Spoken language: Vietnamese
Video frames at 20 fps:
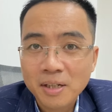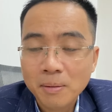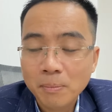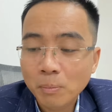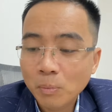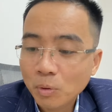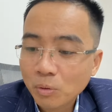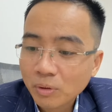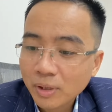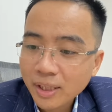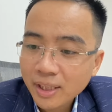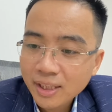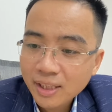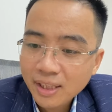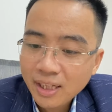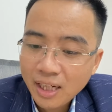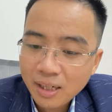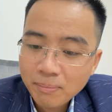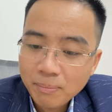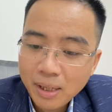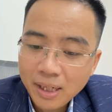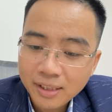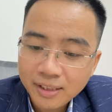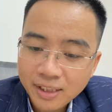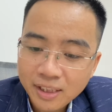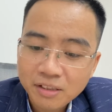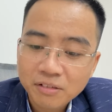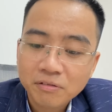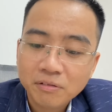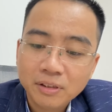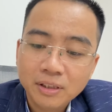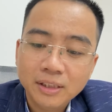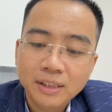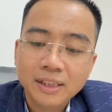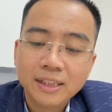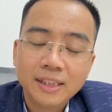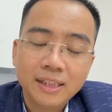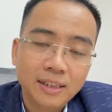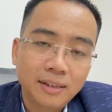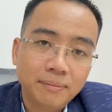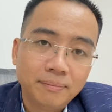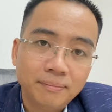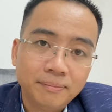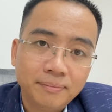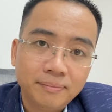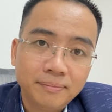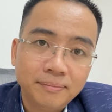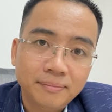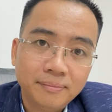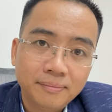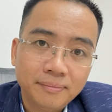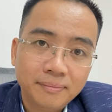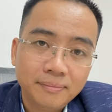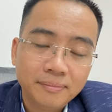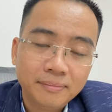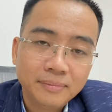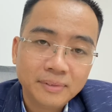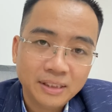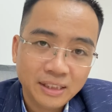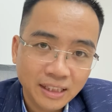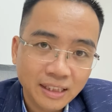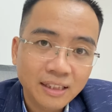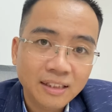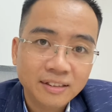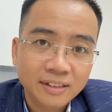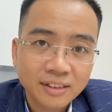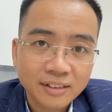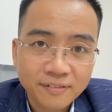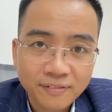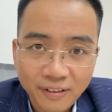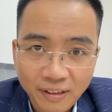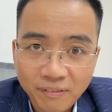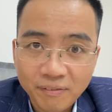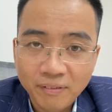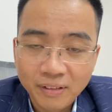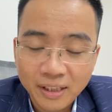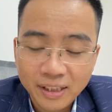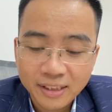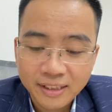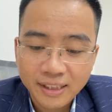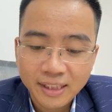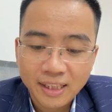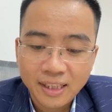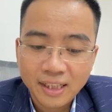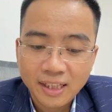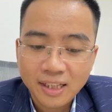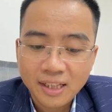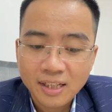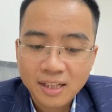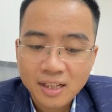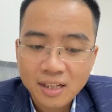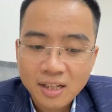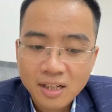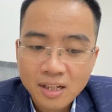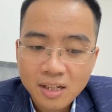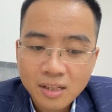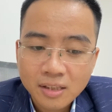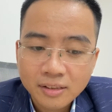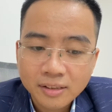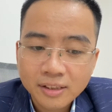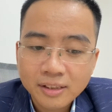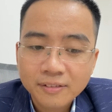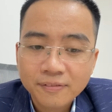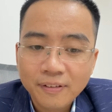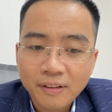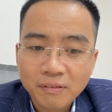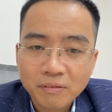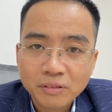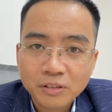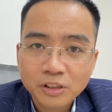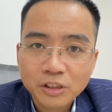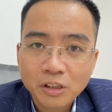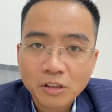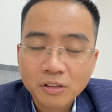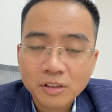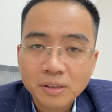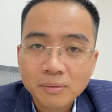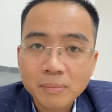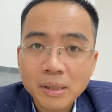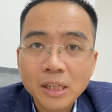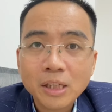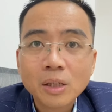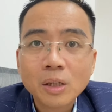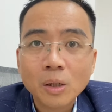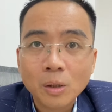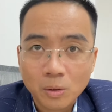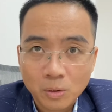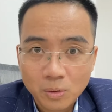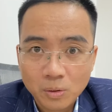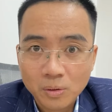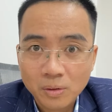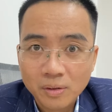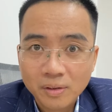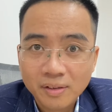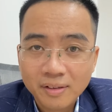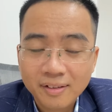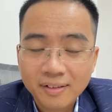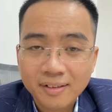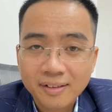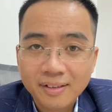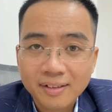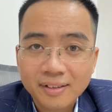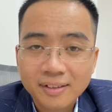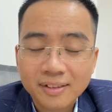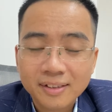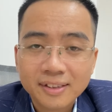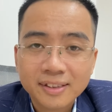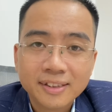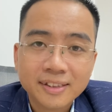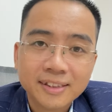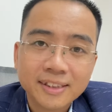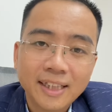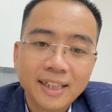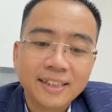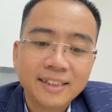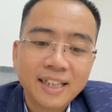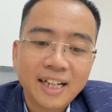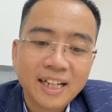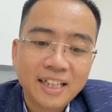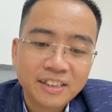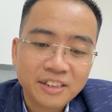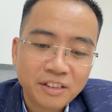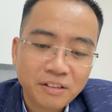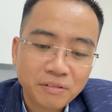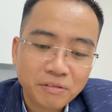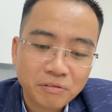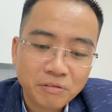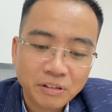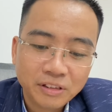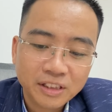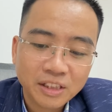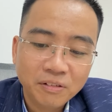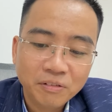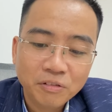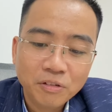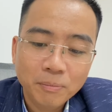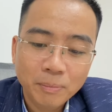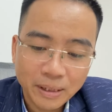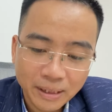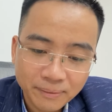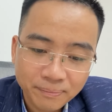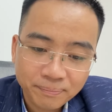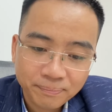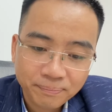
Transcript: mục đích căn bản nhất của gửi tiết kiệm chính là dự phòng chị ạ dự phòng cho những biến cố xảy ra trong cuộc sống của mình